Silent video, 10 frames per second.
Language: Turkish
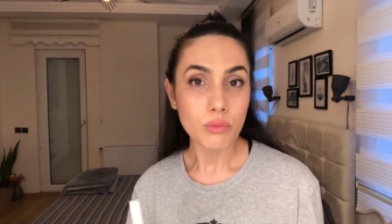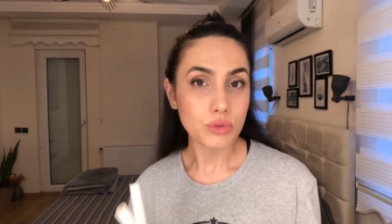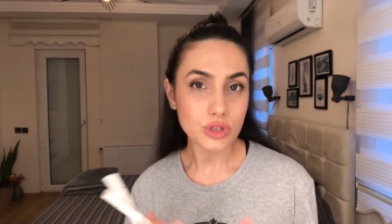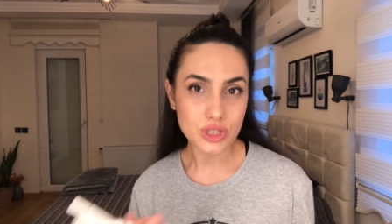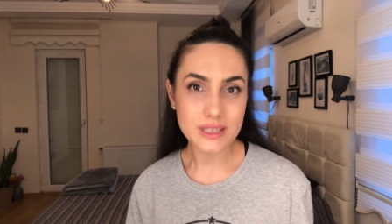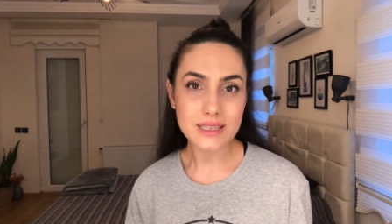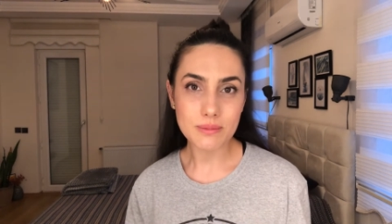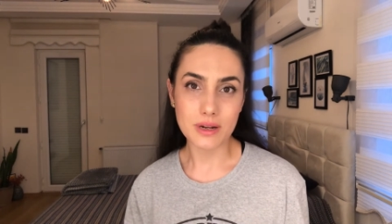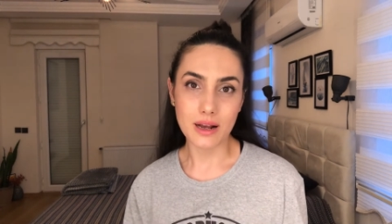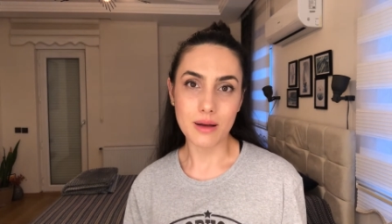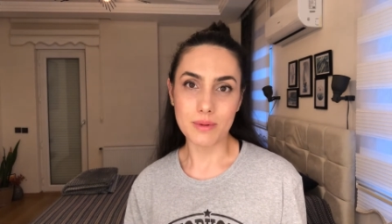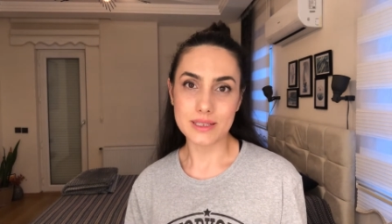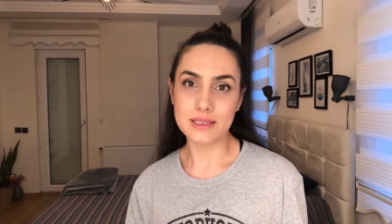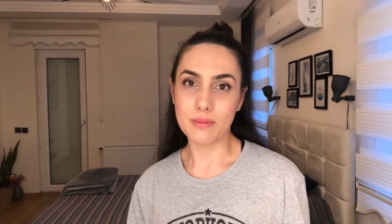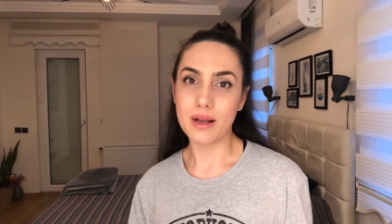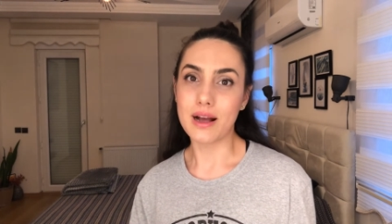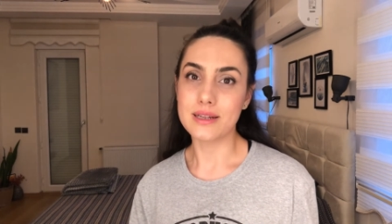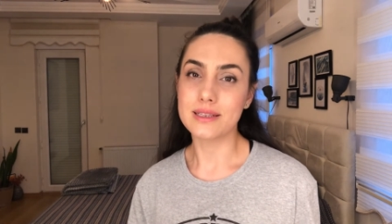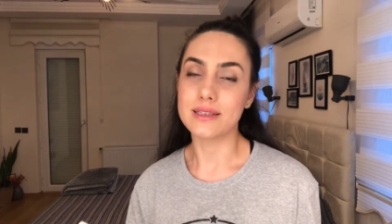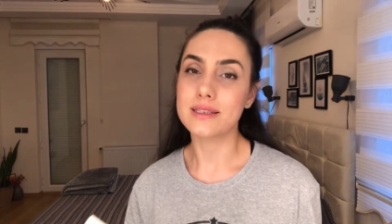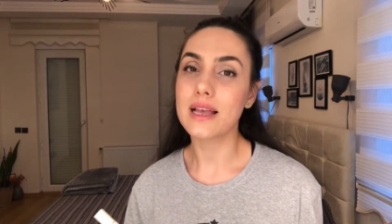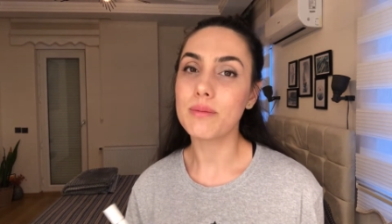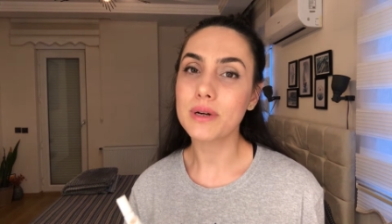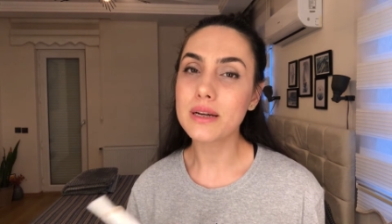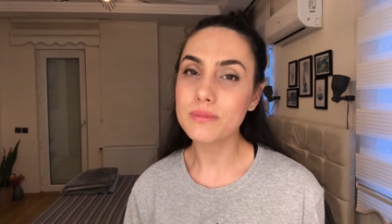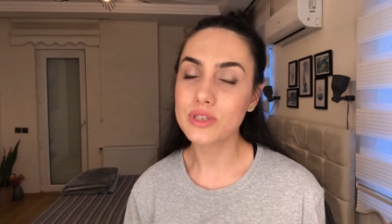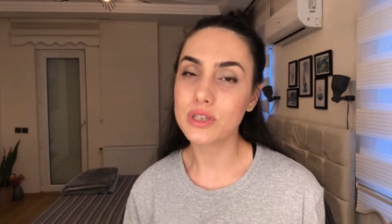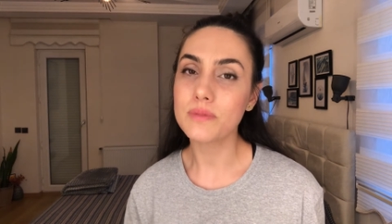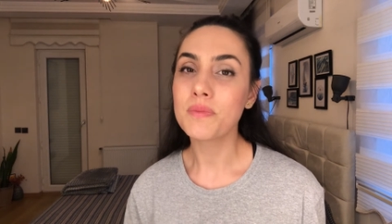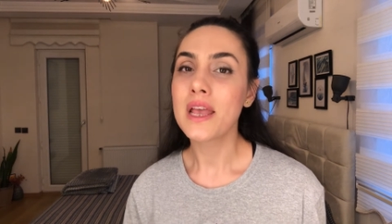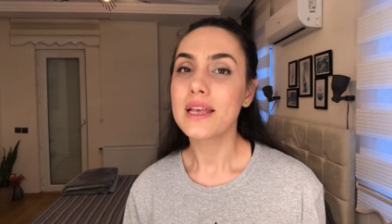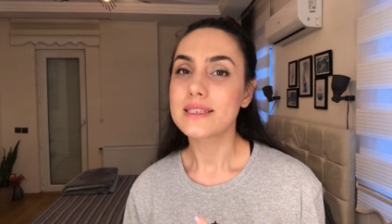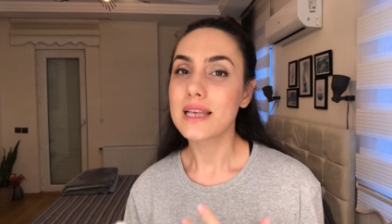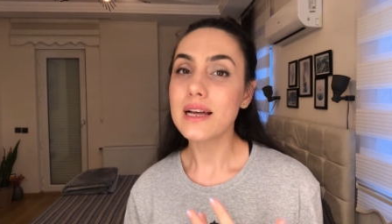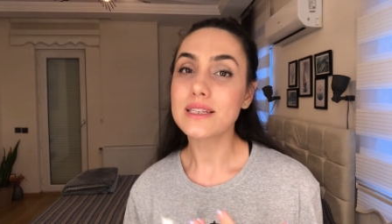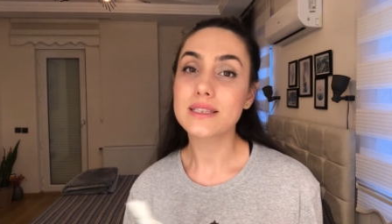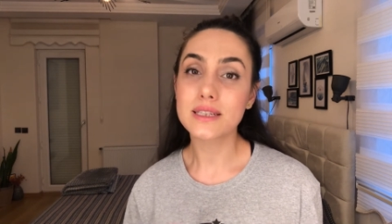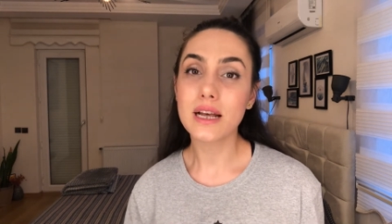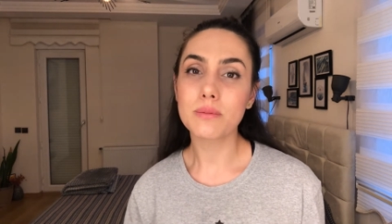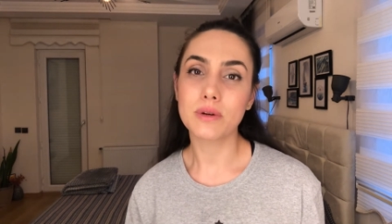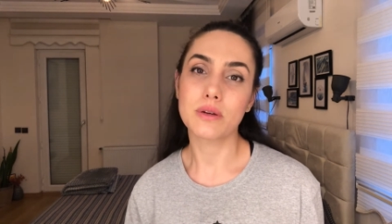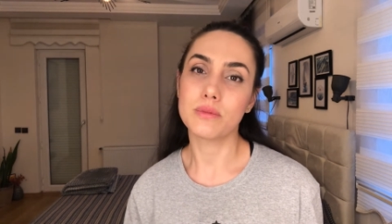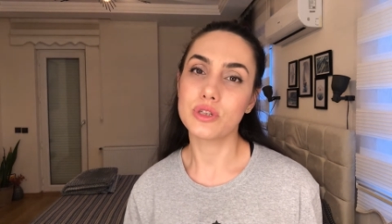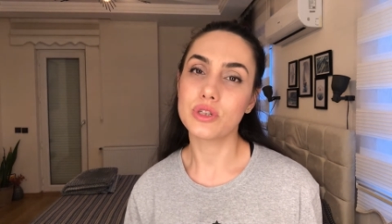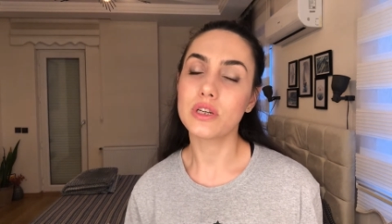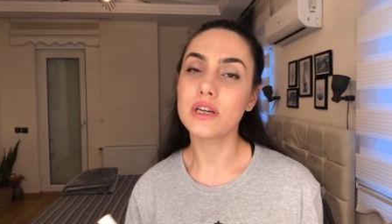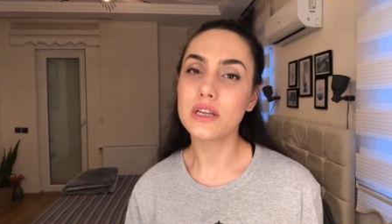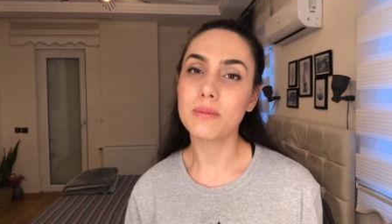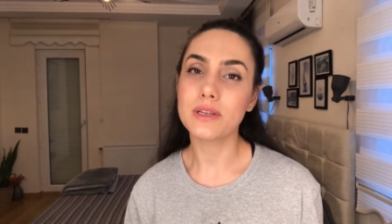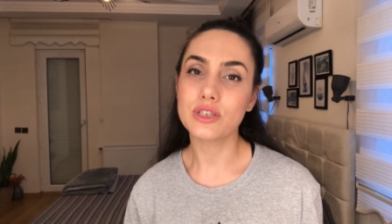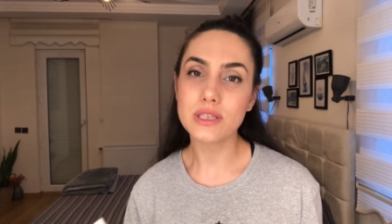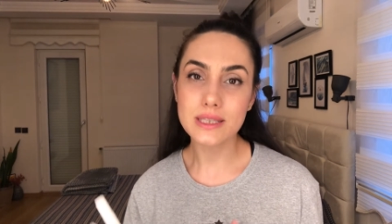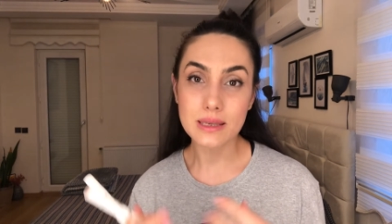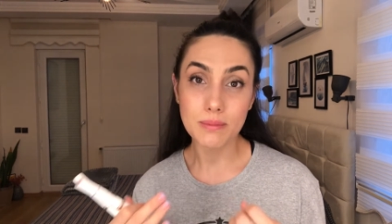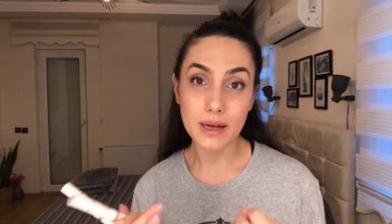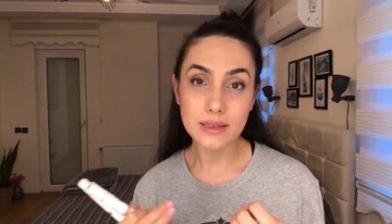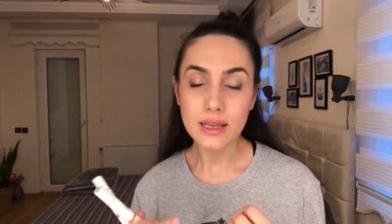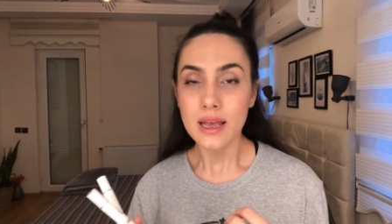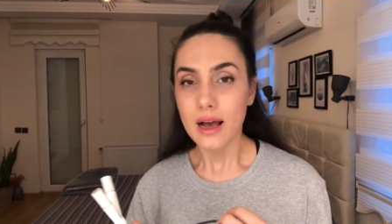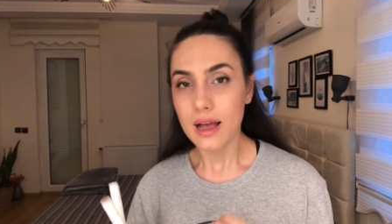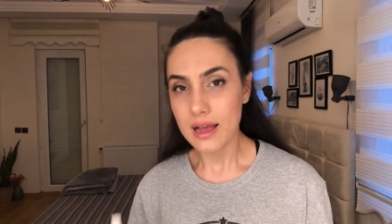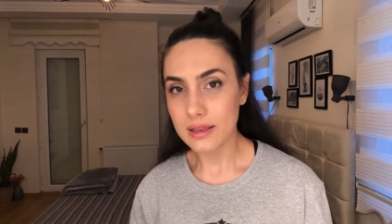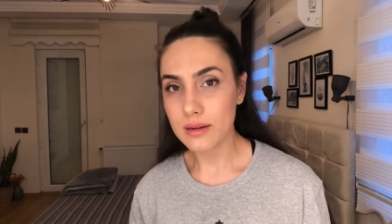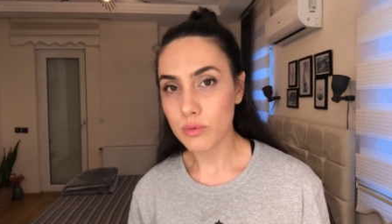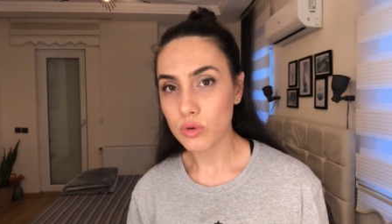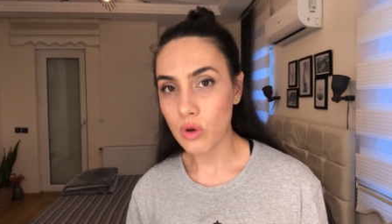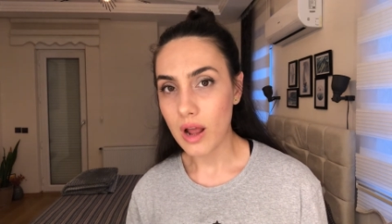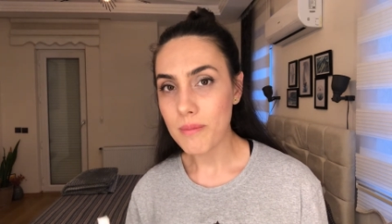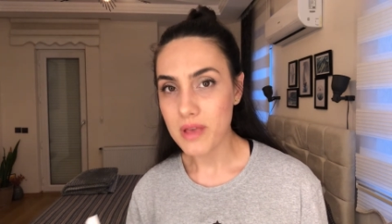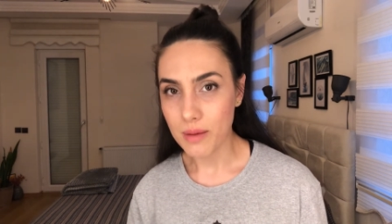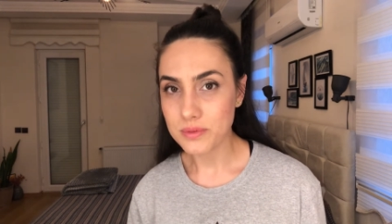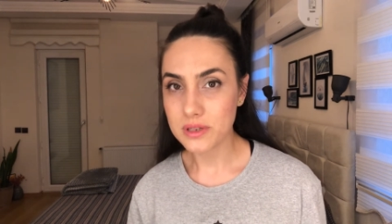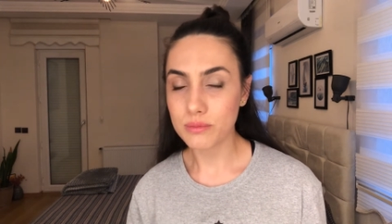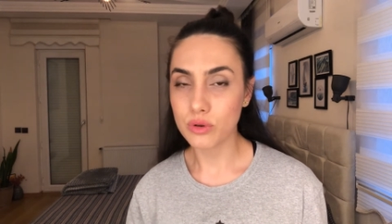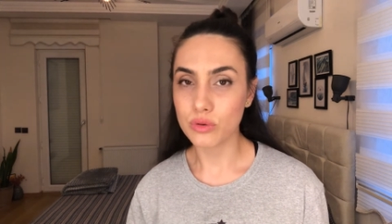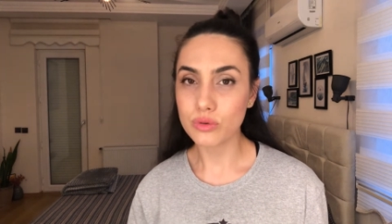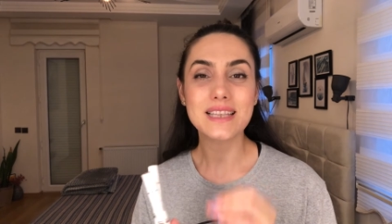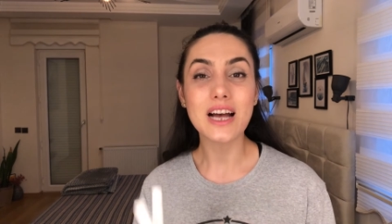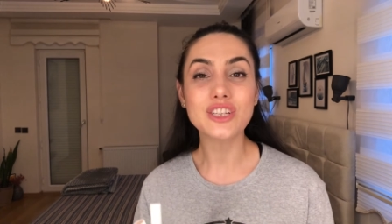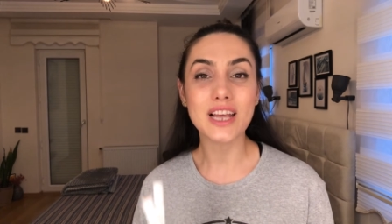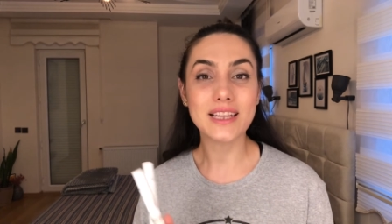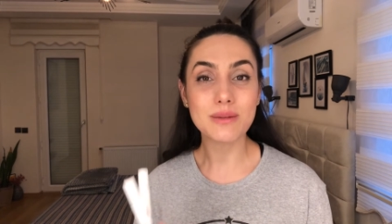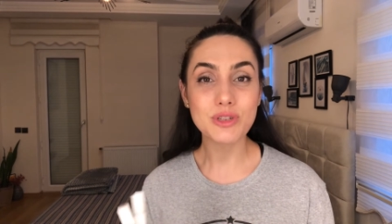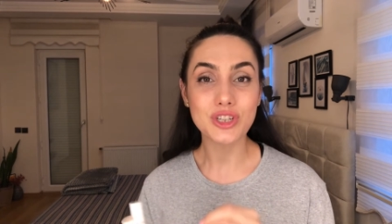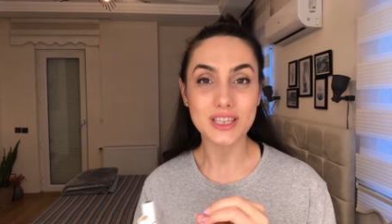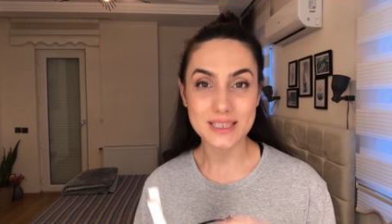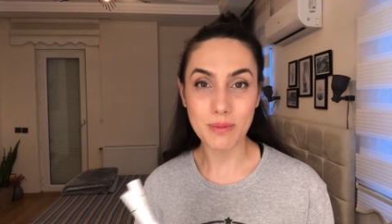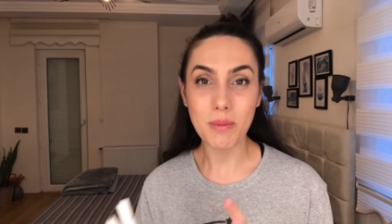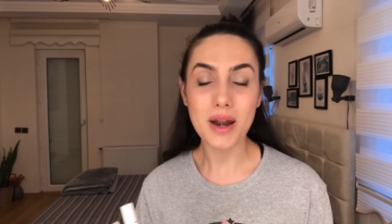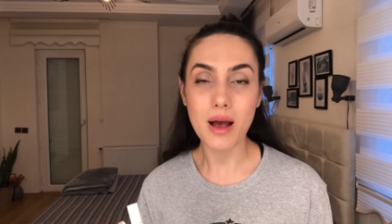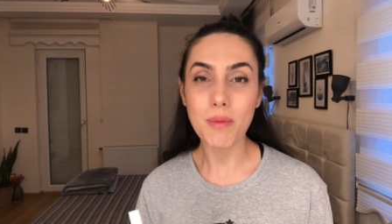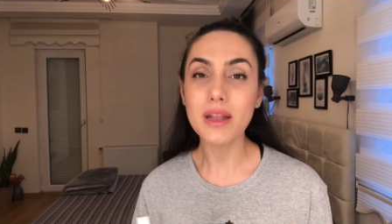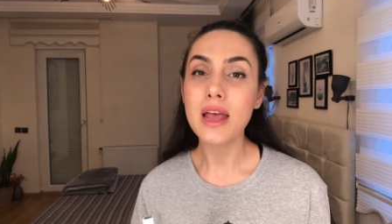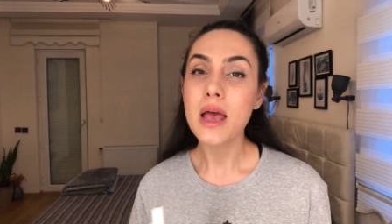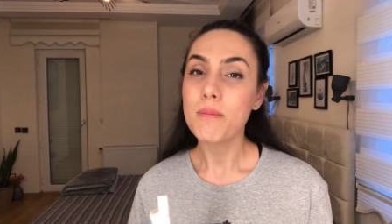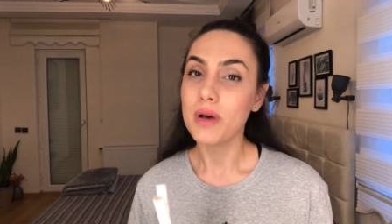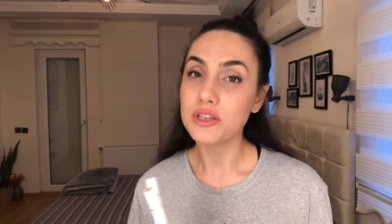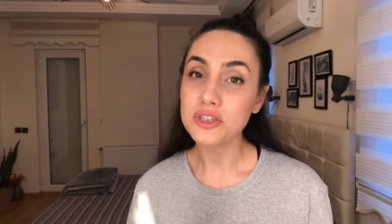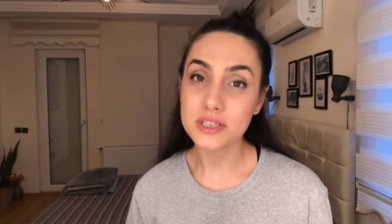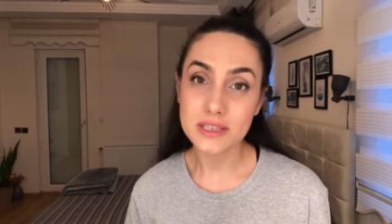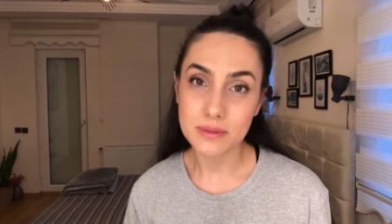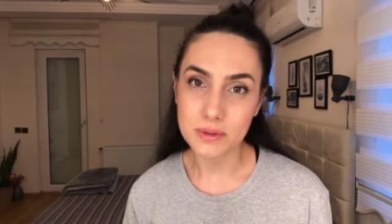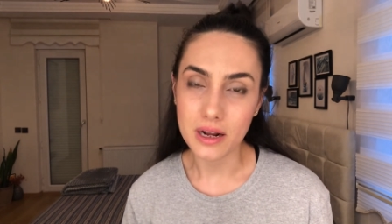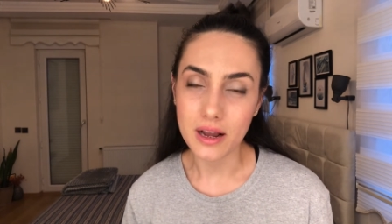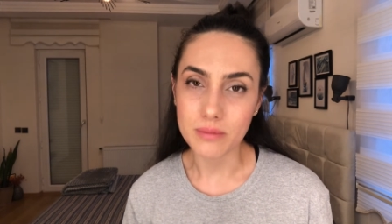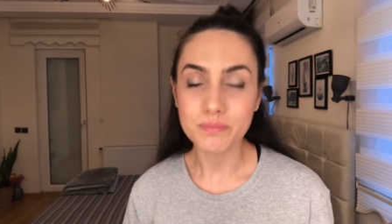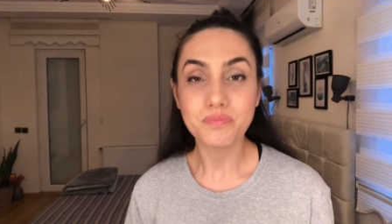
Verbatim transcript: da ciddi bir rakam aslında bakarsanız. Yani bakım için sadece tırnak bakımı için ayırabileceğiz ki ben ayaklarıma o dönem yaptırmıyordum. Sadece ellerim için gitmeme rağmen bence ciddi bir rakam.